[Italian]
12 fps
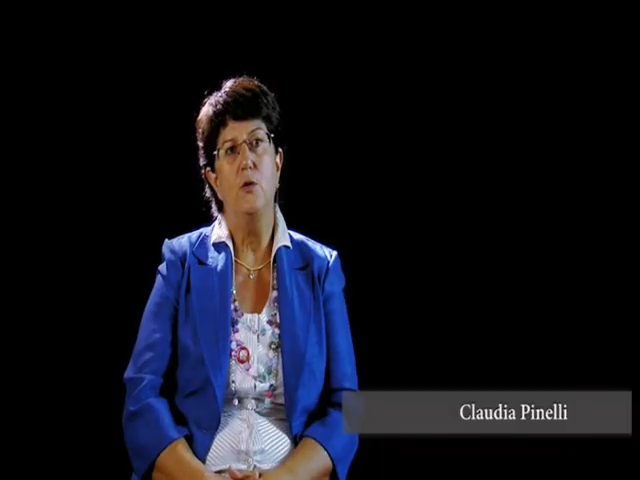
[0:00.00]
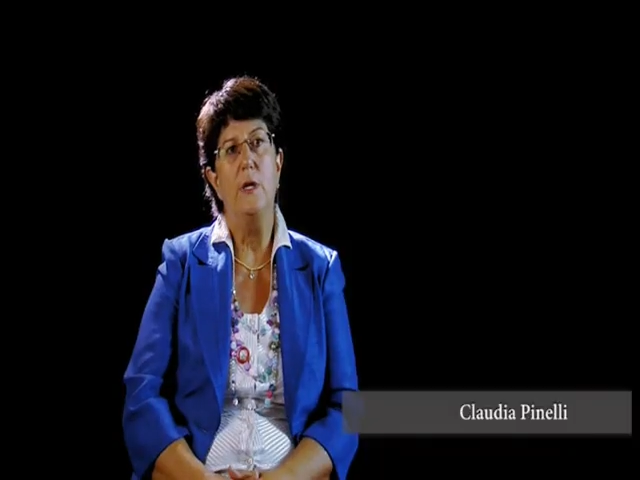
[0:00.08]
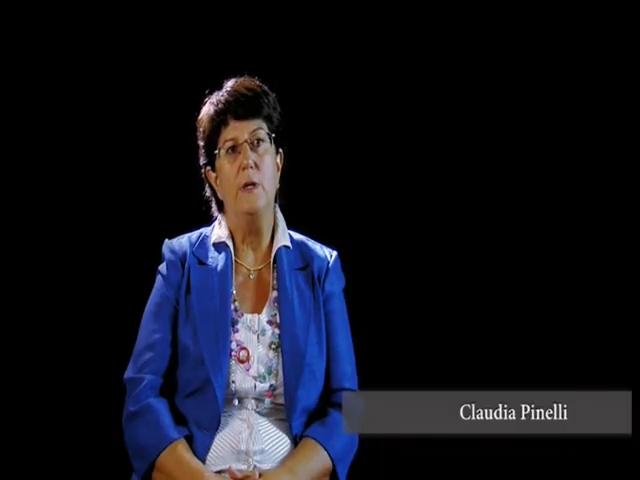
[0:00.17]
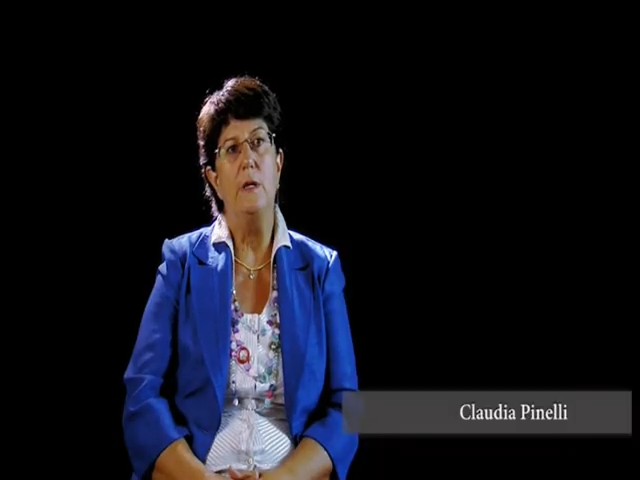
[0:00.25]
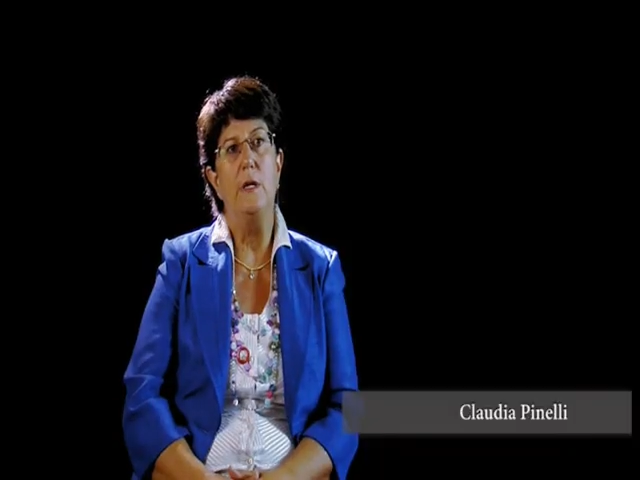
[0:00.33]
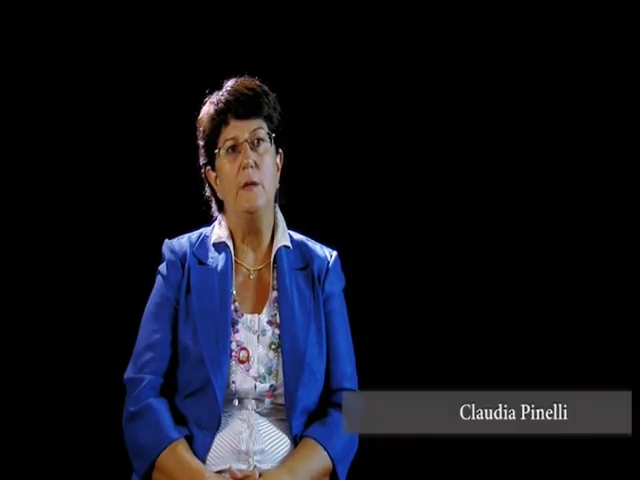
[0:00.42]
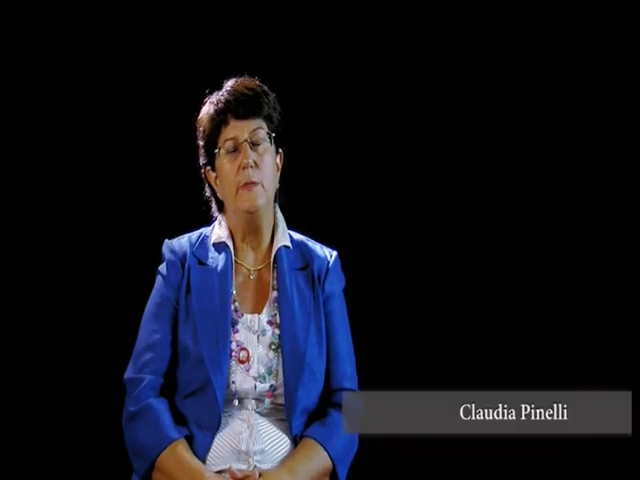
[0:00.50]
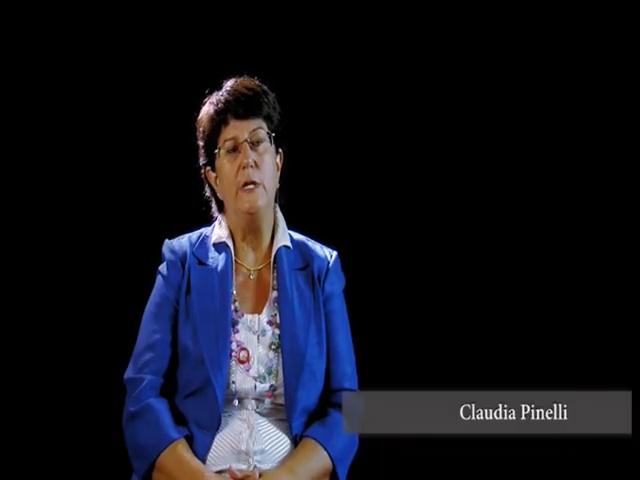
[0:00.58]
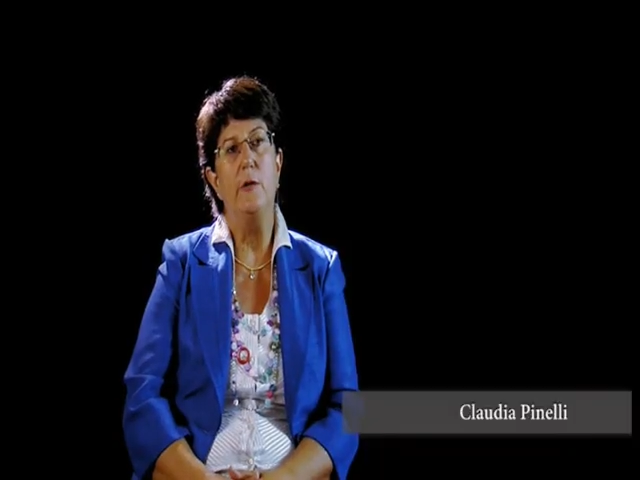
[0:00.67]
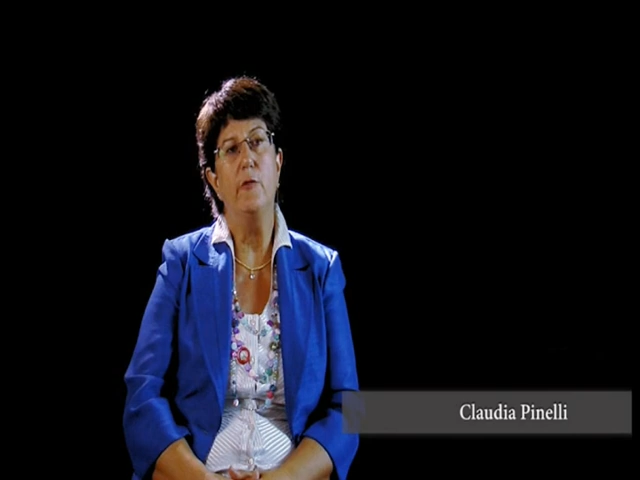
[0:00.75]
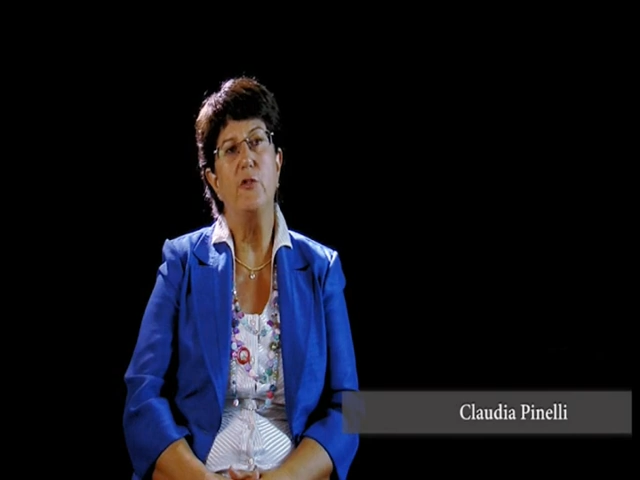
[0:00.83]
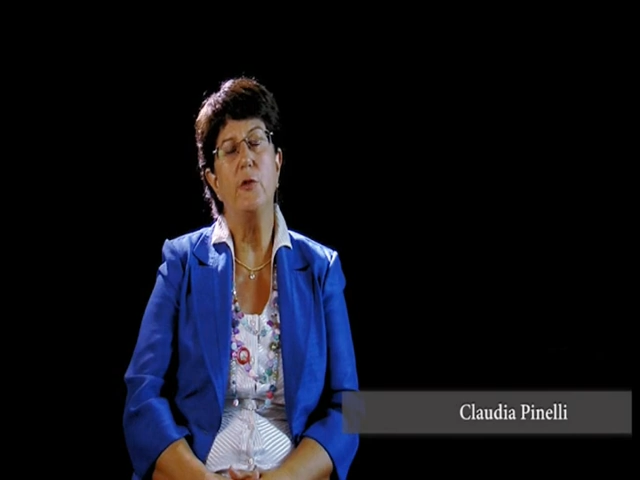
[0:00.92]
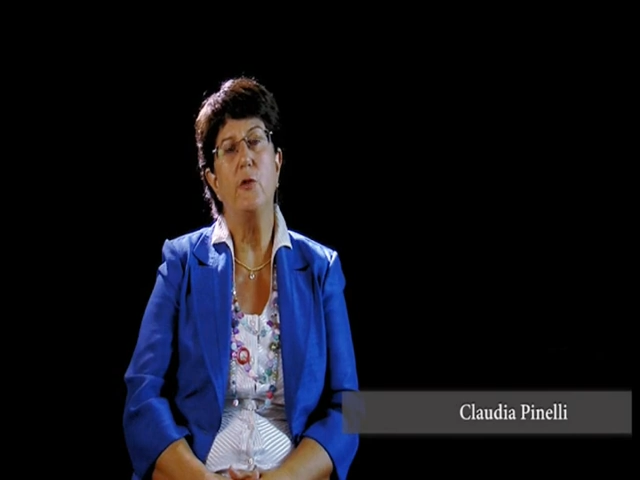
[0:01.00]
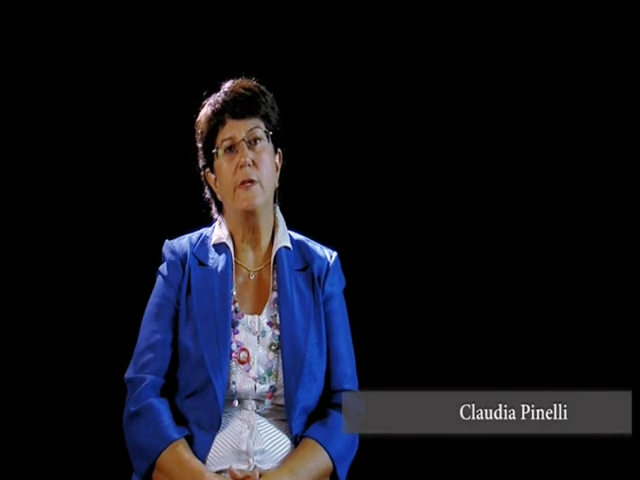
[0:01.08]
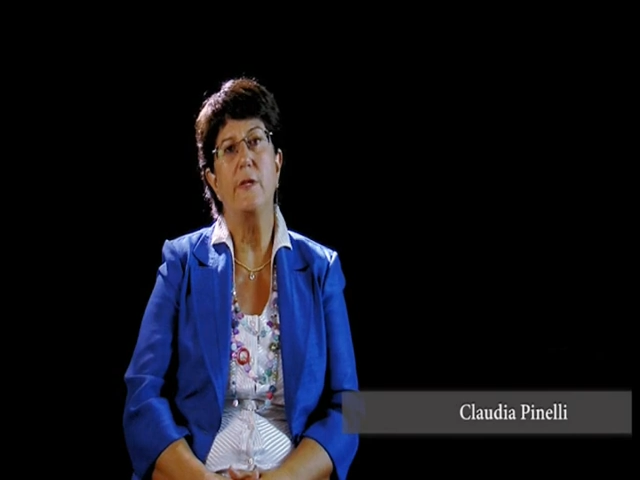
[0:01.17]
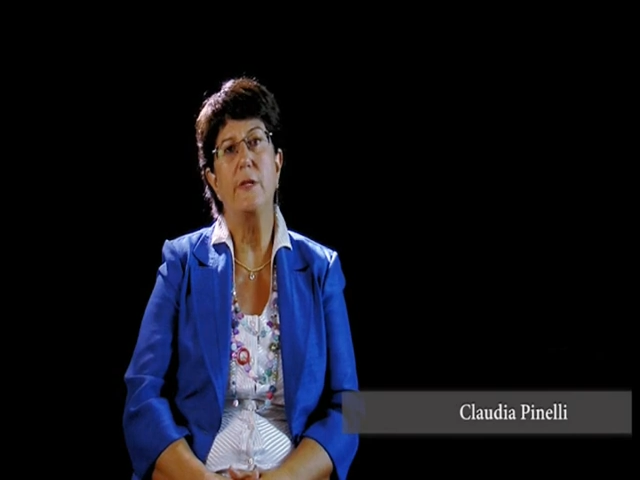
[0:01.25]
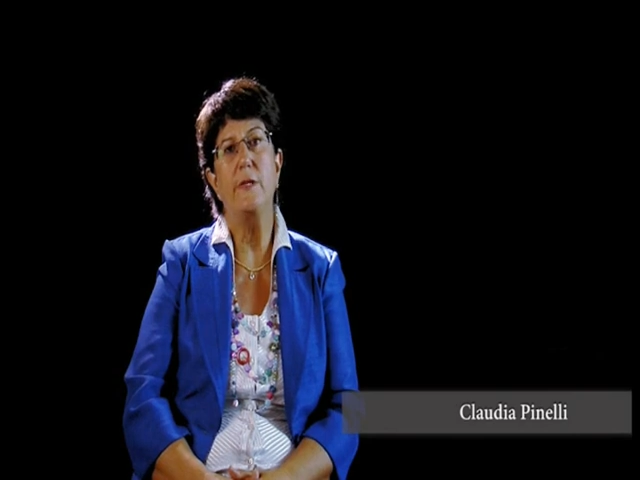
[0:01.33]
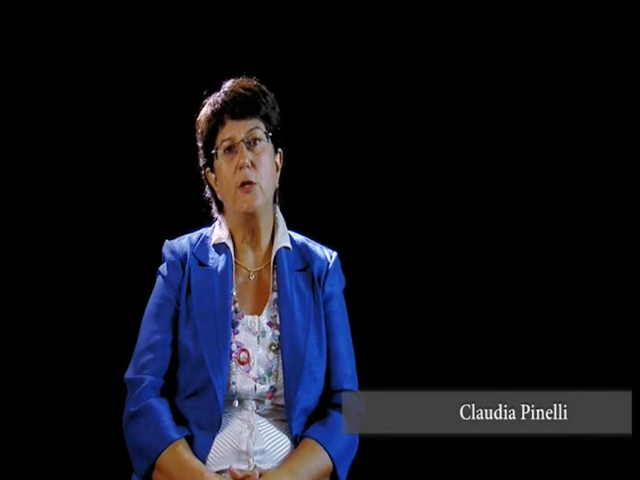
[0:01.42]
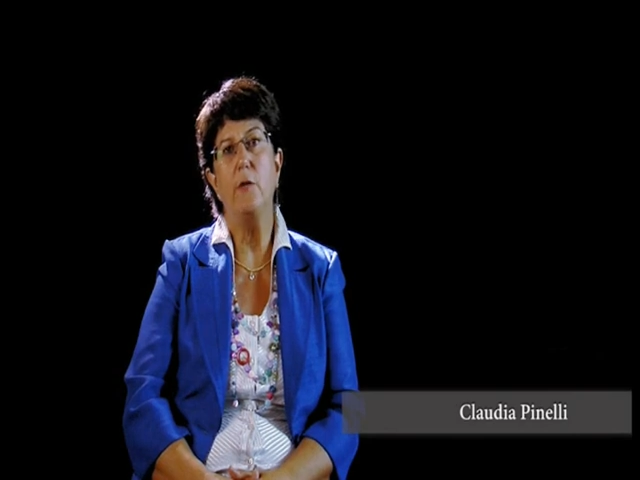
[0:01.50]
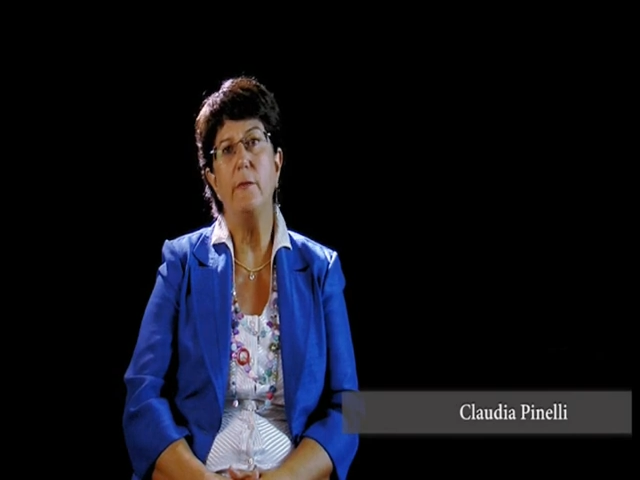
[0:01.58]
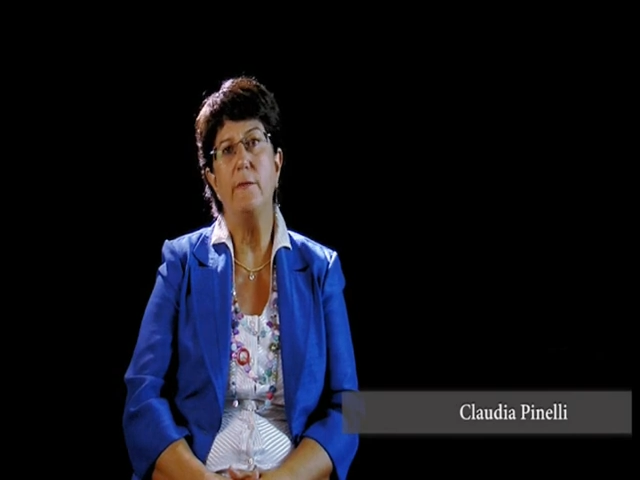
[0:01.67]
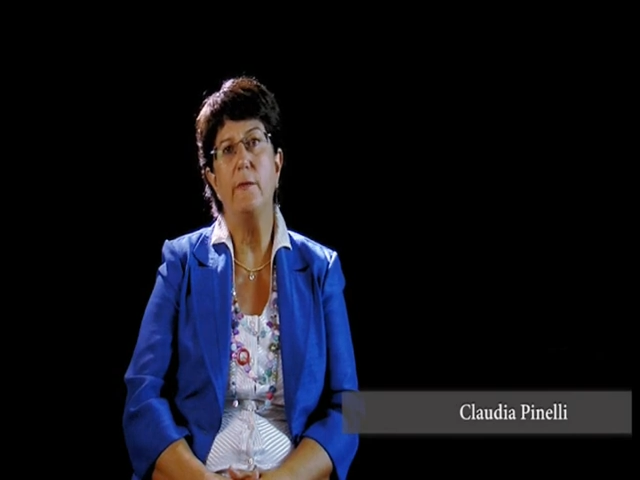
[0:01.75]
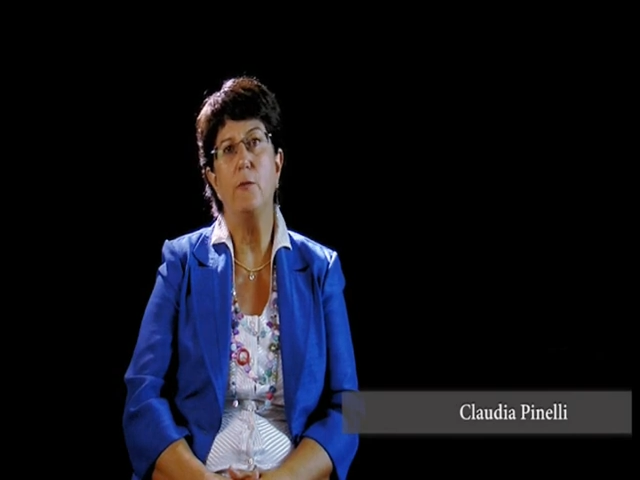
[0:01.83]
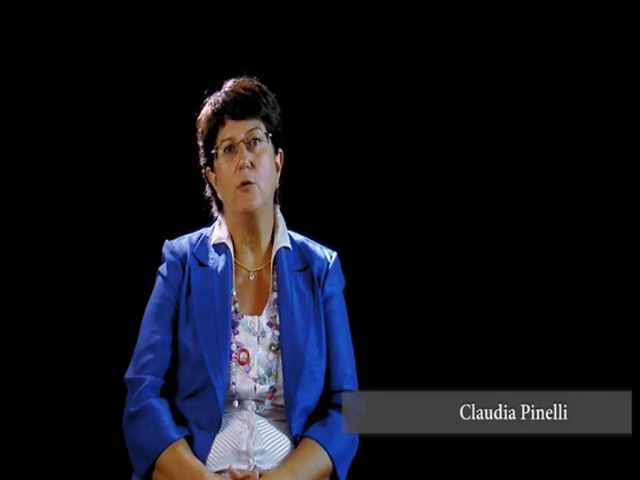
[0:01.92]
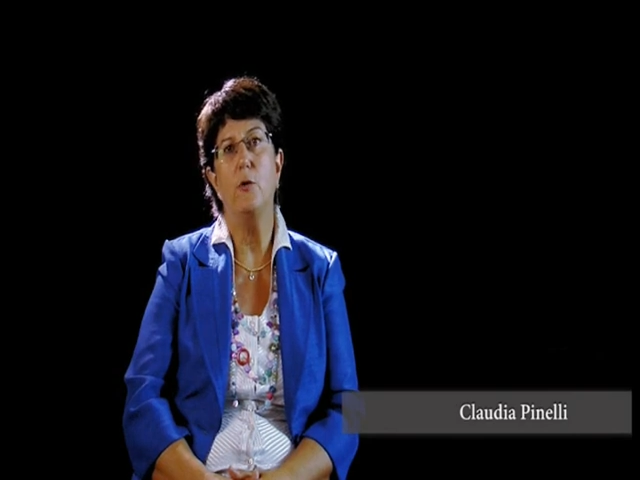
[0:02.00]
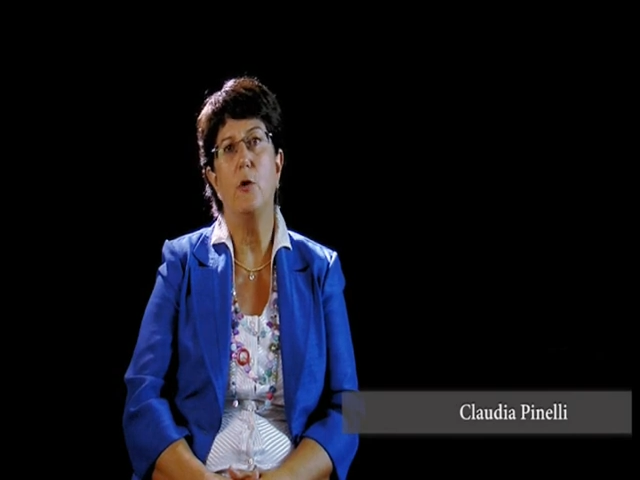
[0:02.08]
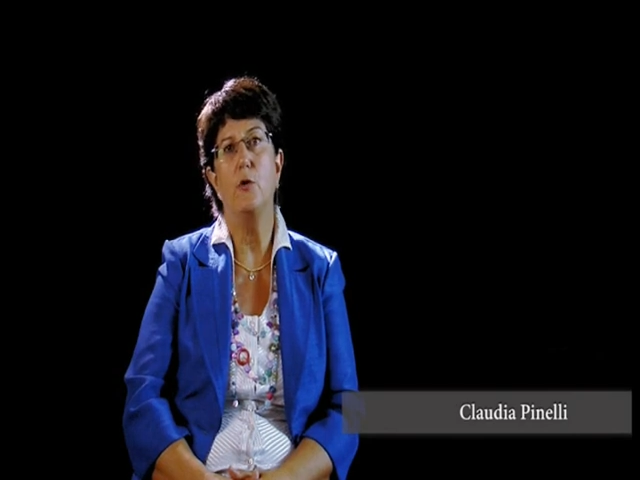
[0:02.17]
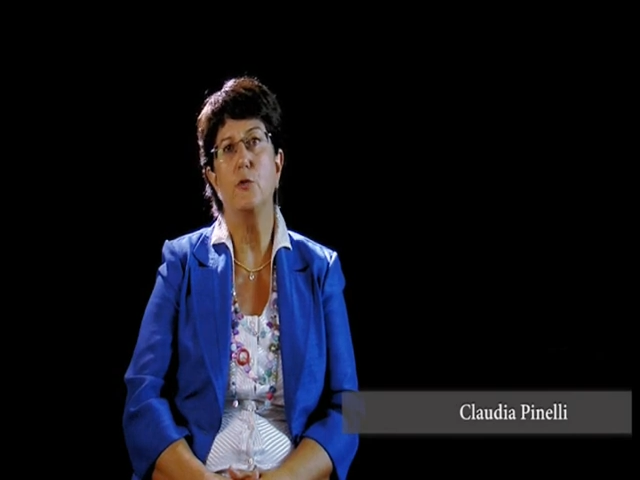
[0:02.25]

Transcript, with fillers: Io nel 1969 avevo